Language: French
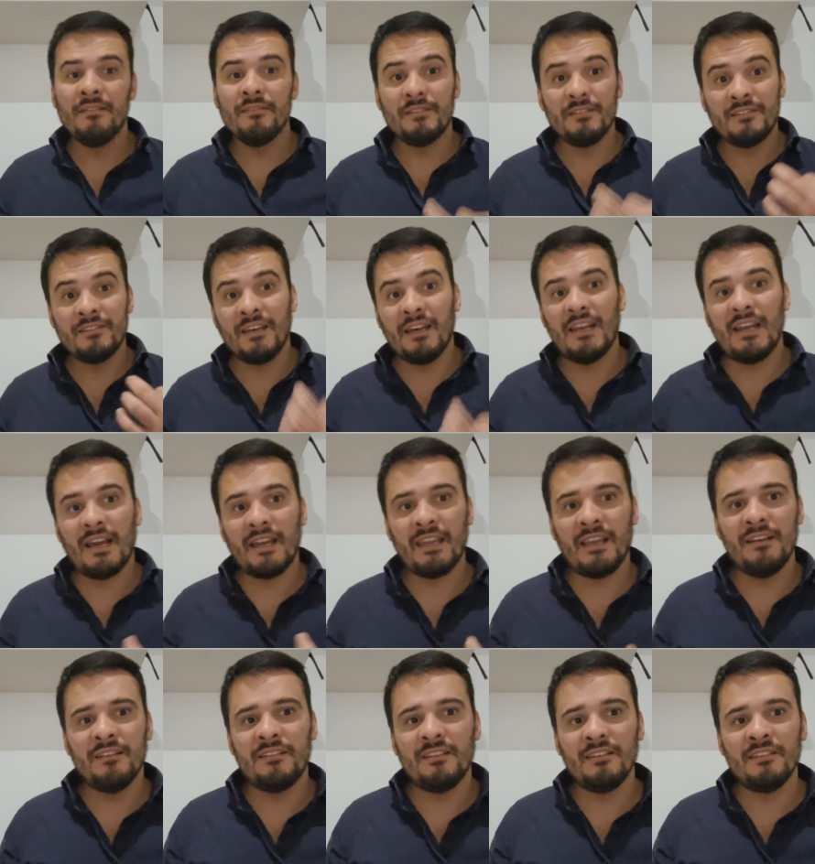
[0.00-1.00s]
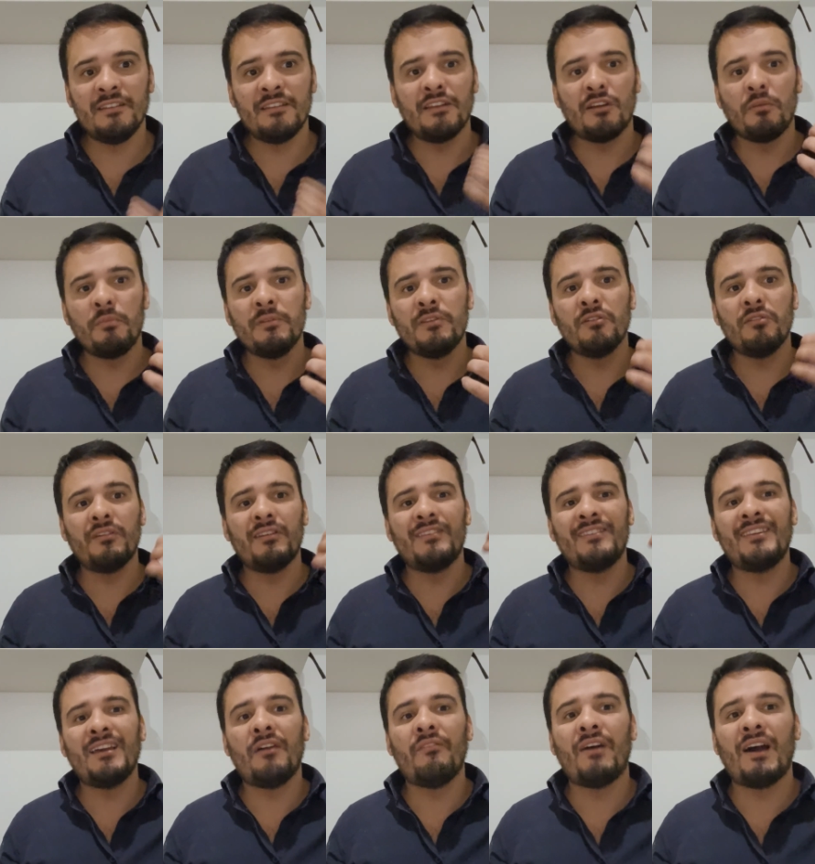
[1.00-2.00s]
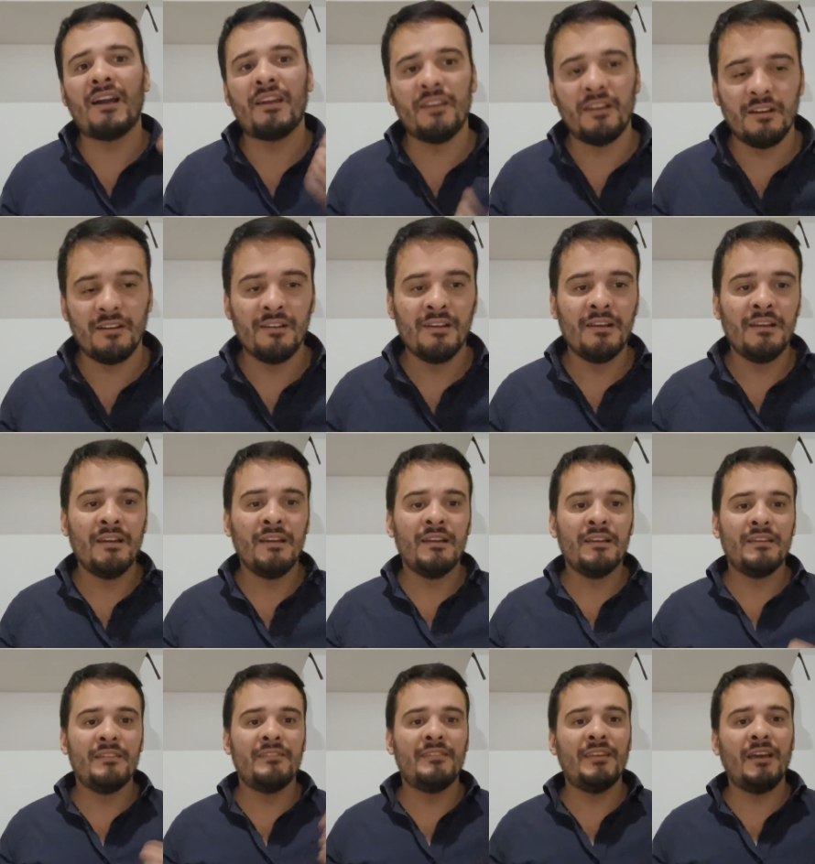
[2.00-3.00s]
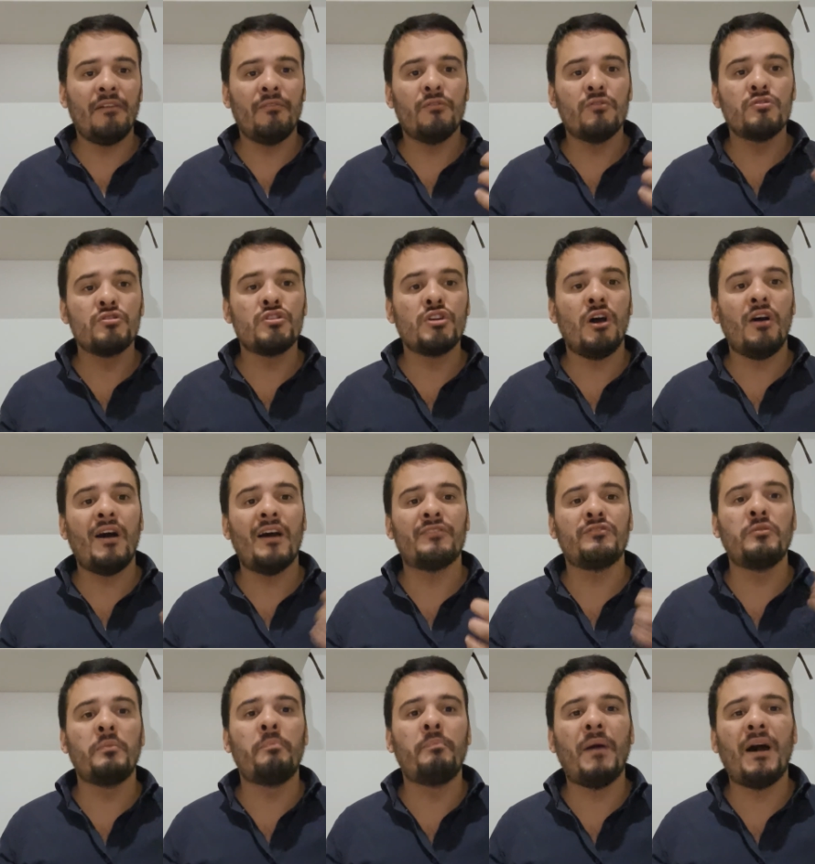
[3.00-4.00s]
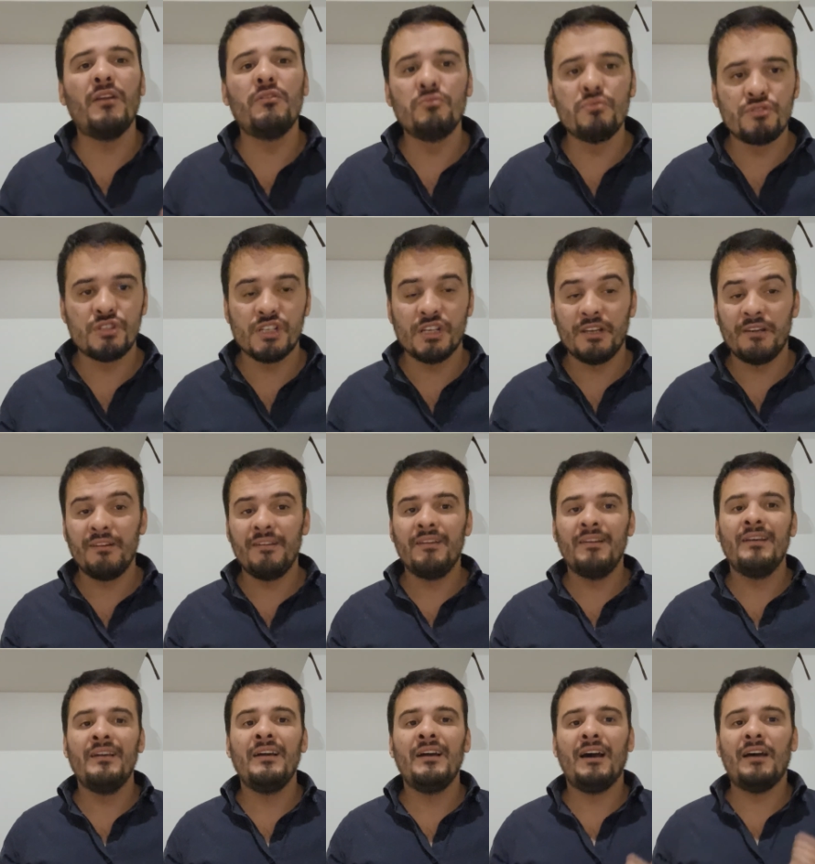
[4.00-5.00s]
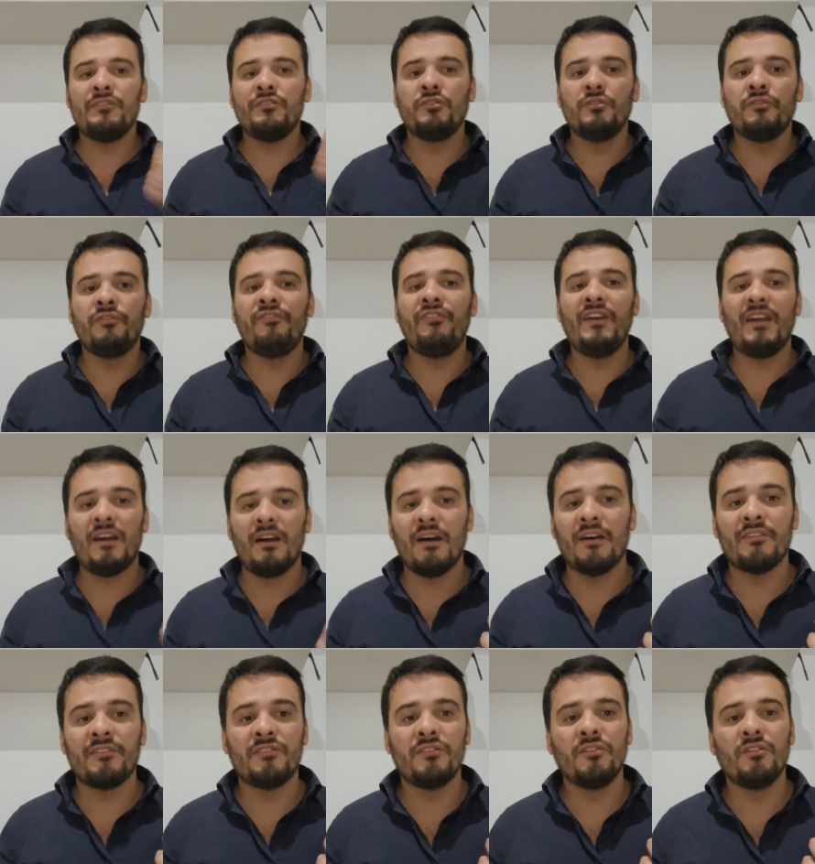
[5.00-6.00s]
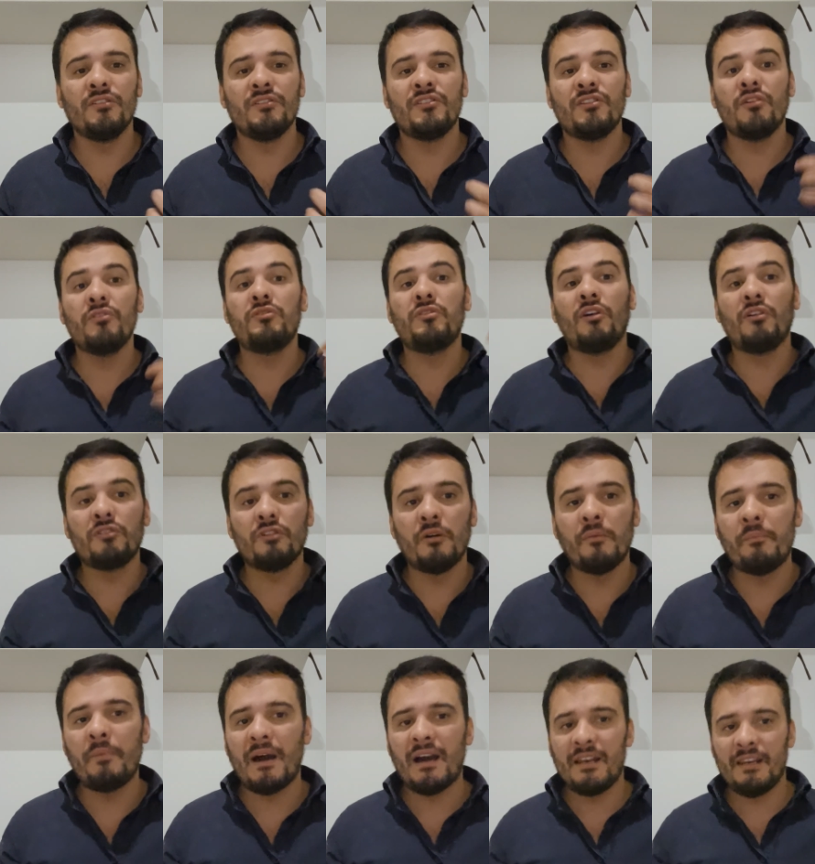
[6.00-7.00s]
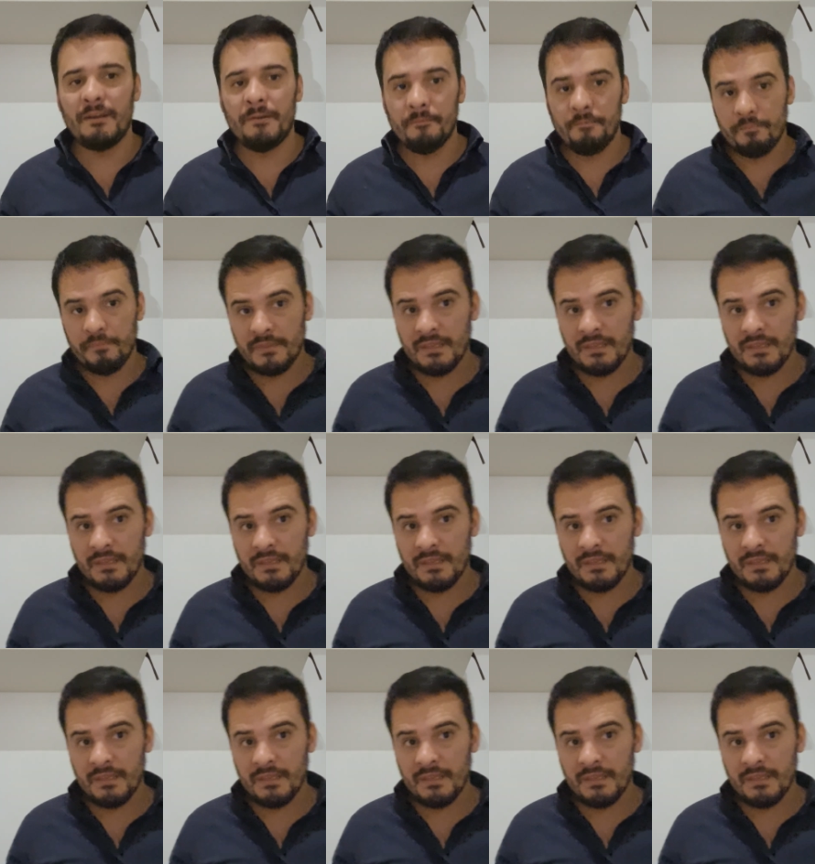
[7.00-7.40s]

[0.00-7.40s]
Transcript: C'est ça la réalité, c'est des commissions qui servent à rien, qui servent aux gens à se palucher, à se faire, à s'entendre parler